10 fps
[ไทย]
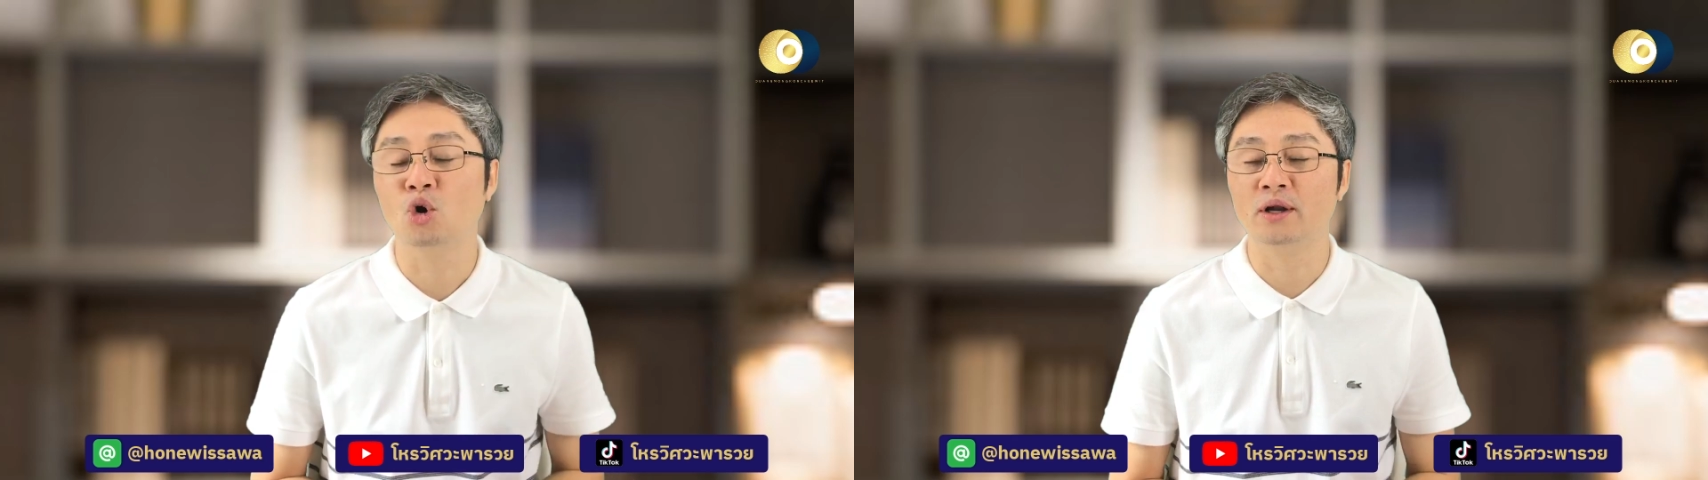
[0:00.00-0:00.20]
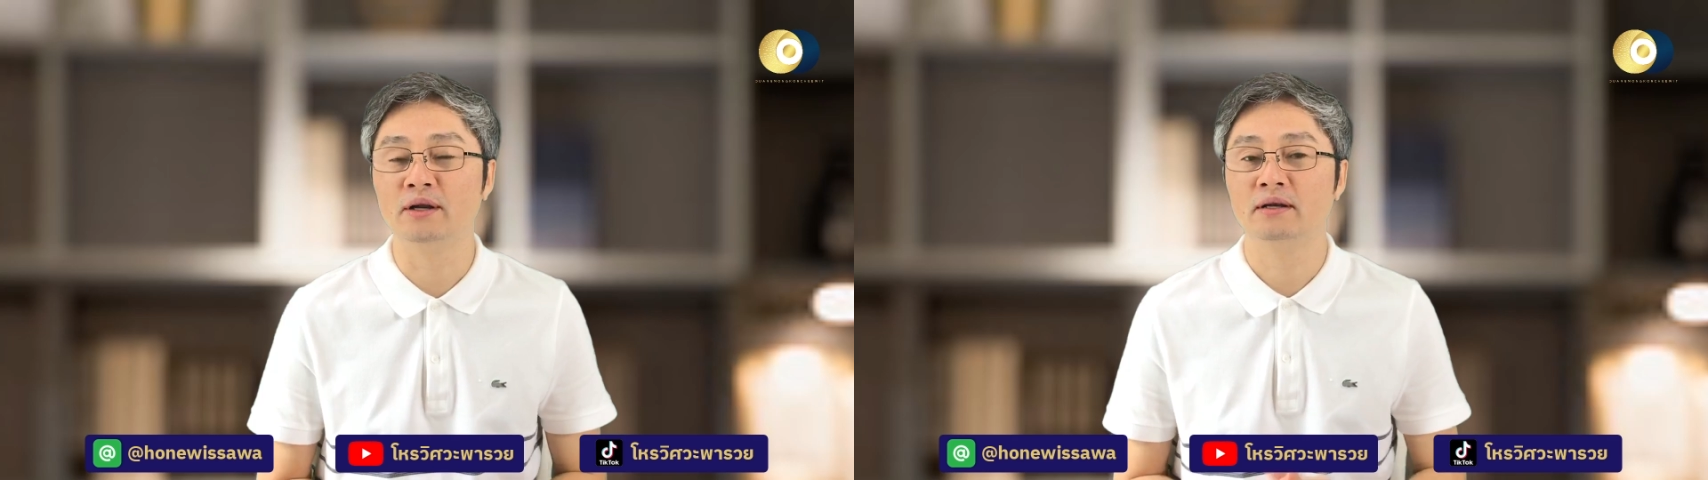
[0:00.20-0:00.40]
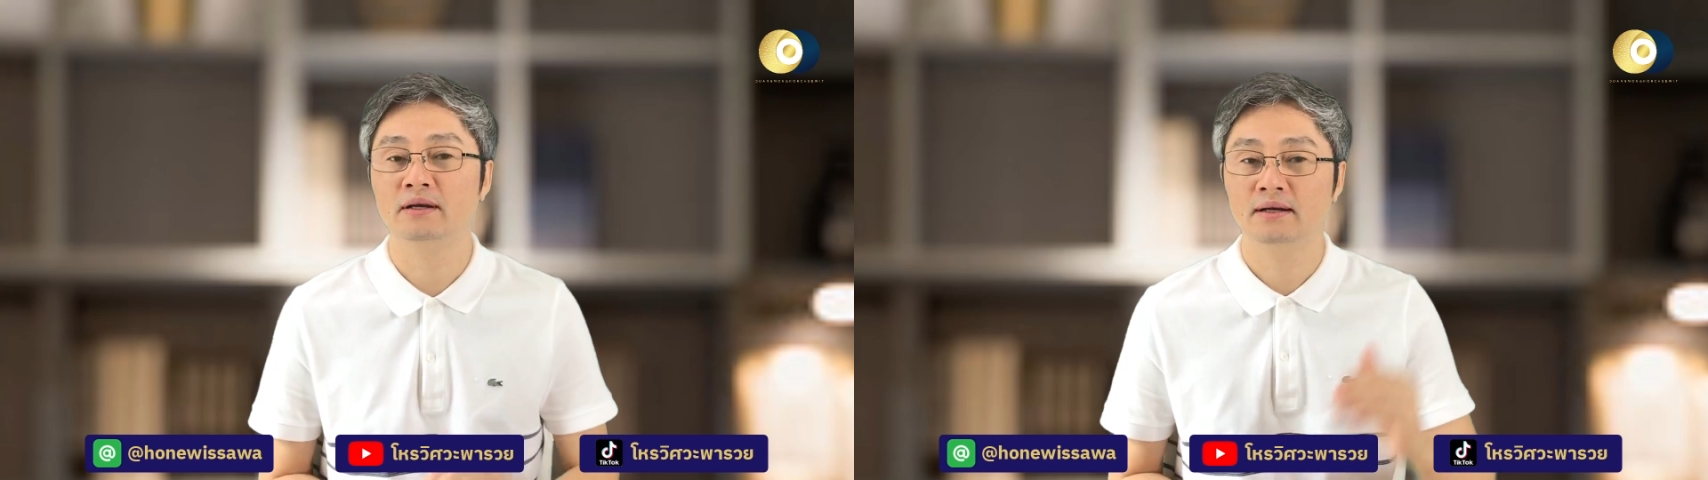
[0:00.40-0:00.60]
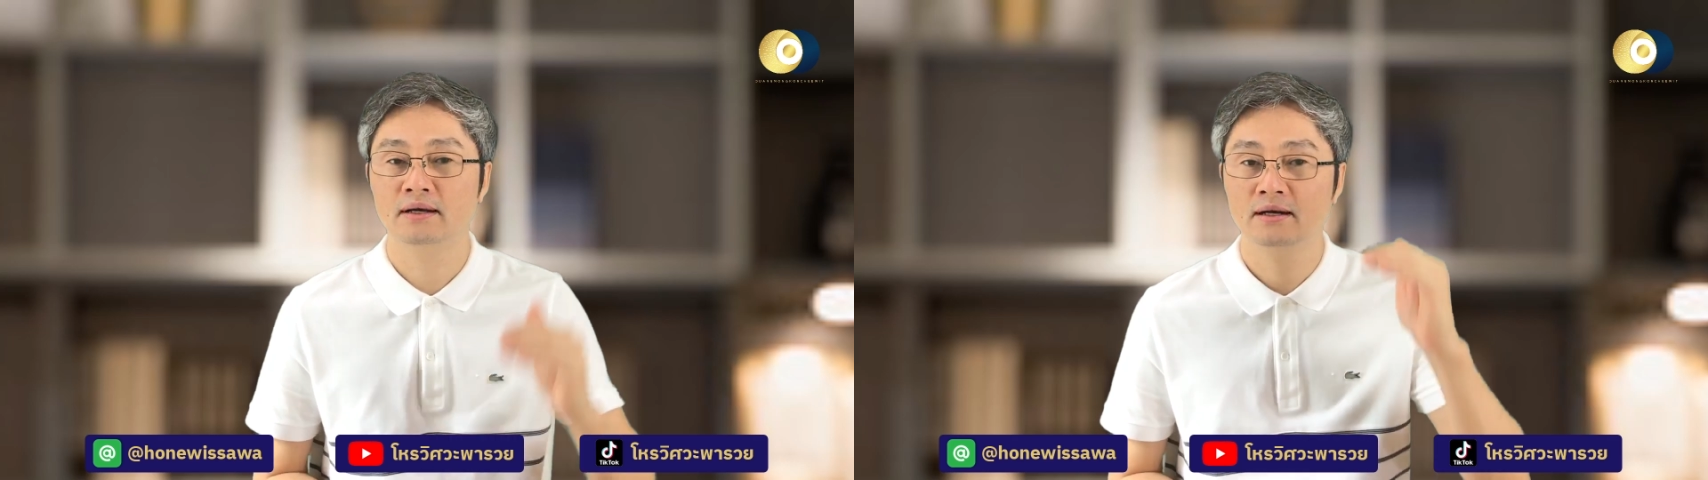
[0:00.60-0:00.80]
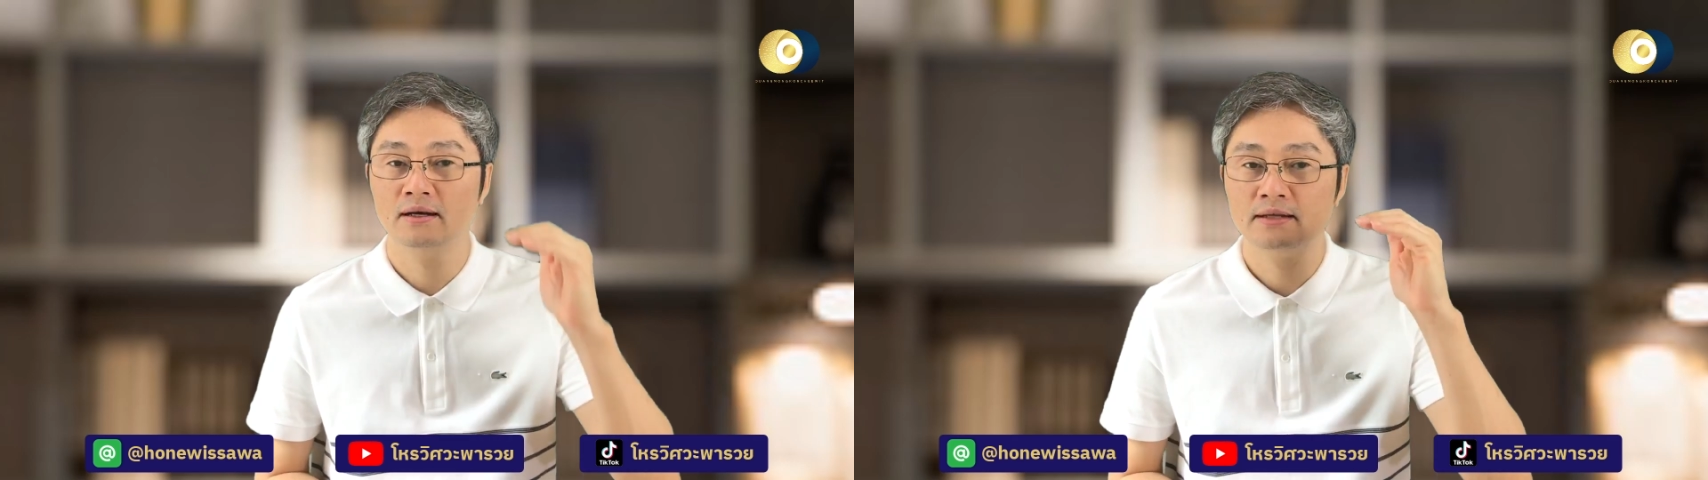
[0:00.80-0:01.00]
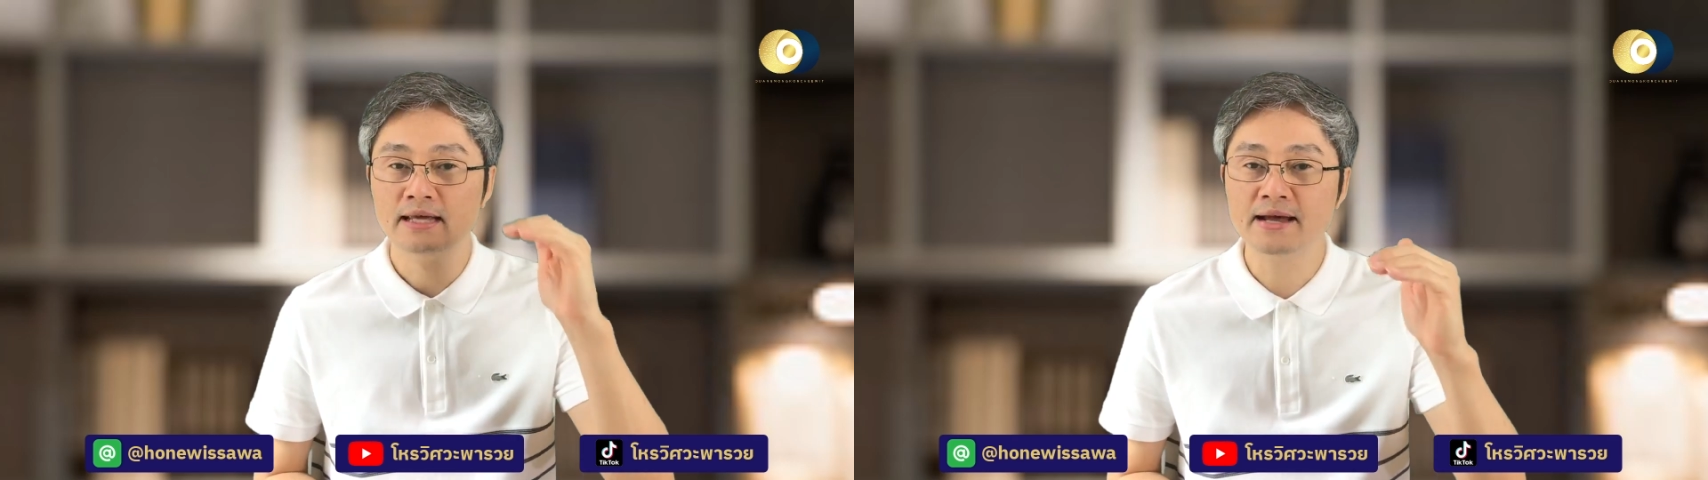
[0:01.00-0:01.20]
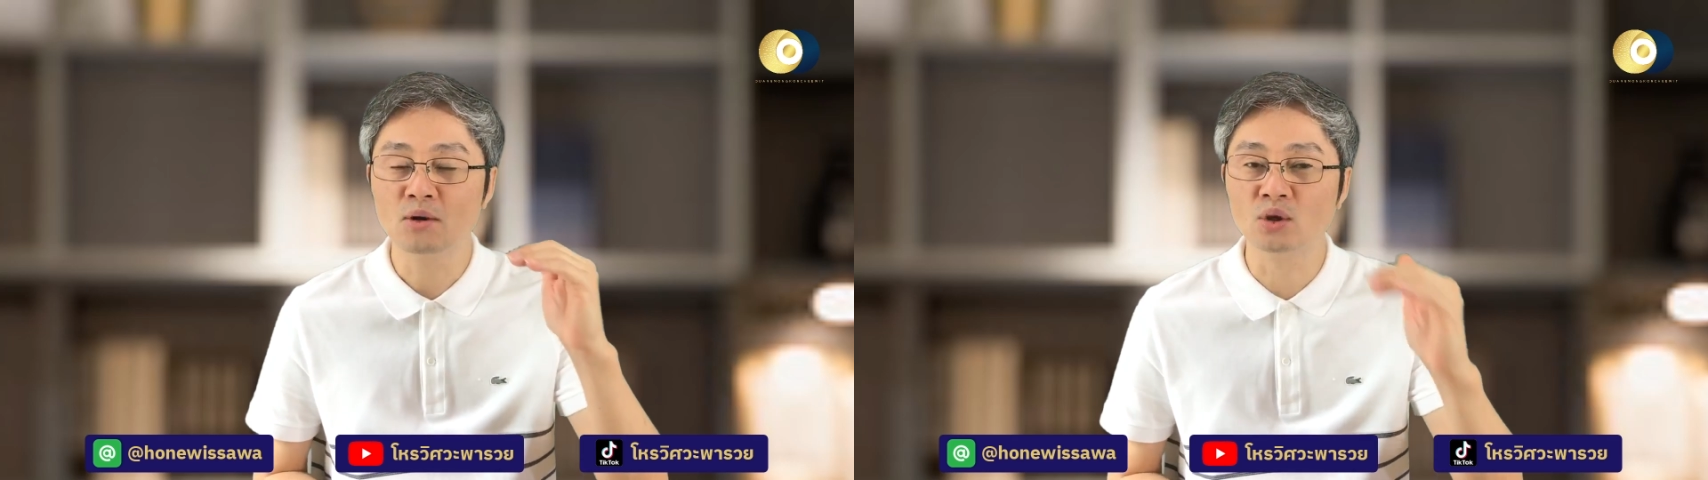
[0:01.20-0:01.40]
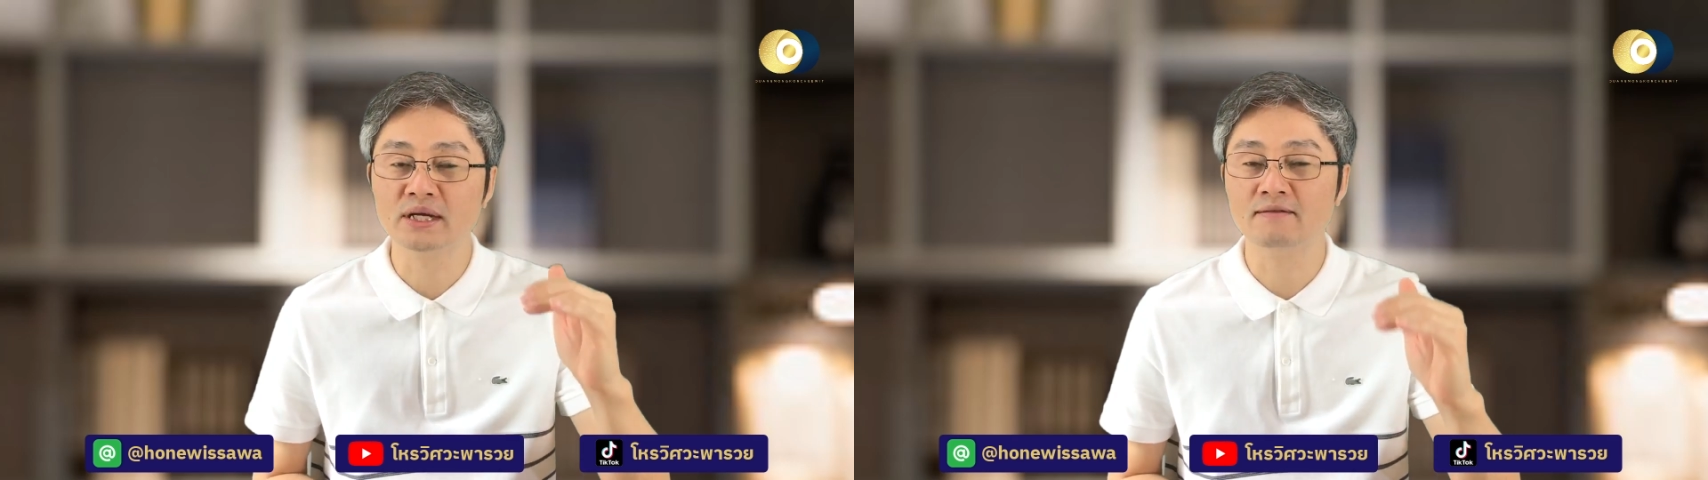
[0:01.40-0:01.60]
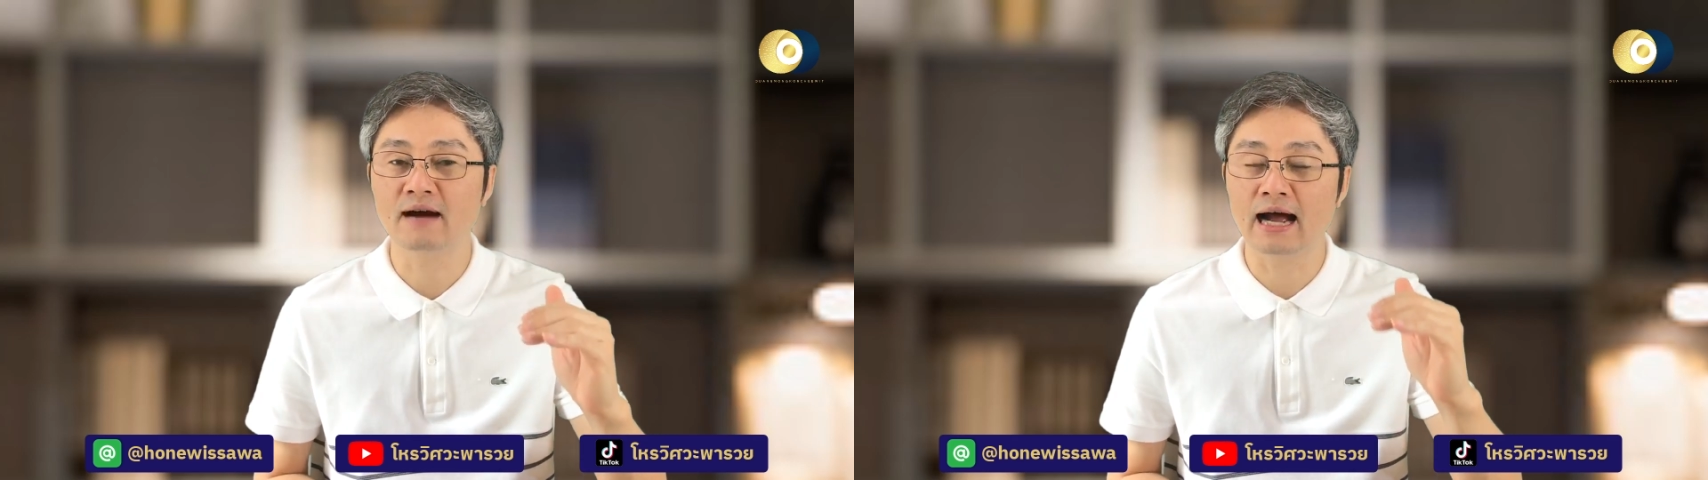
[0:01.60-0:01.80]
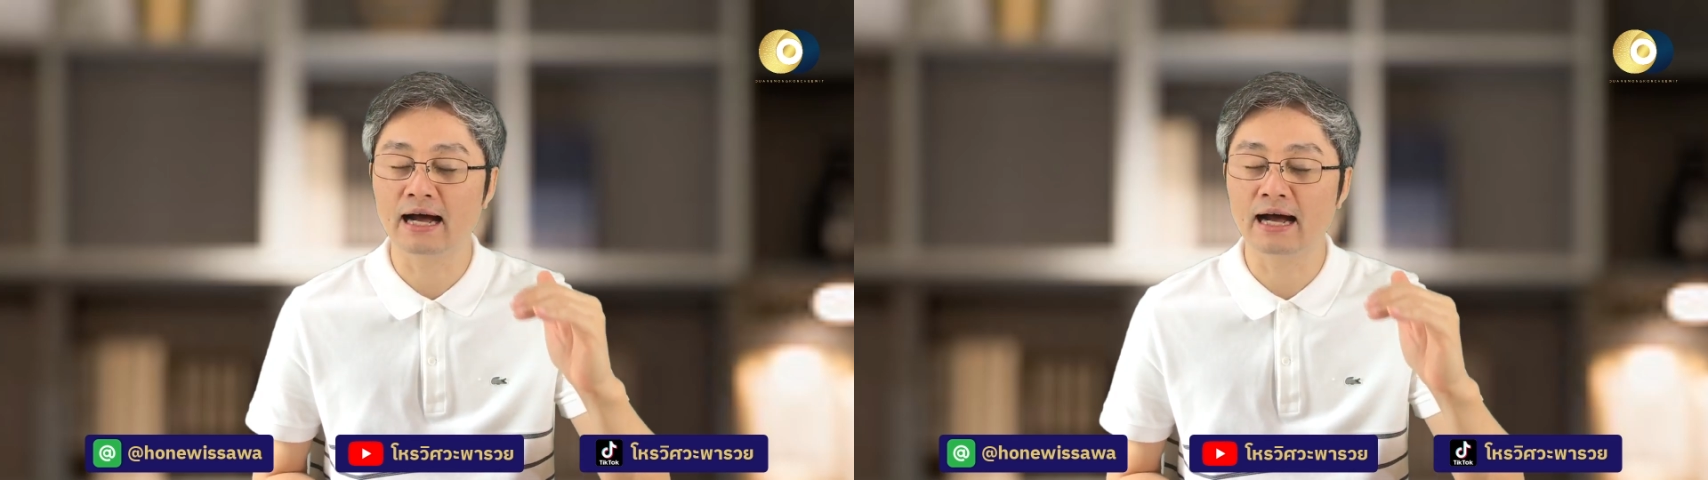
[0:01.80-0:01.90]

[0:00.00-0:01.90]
ล ที่คุณคิดว่า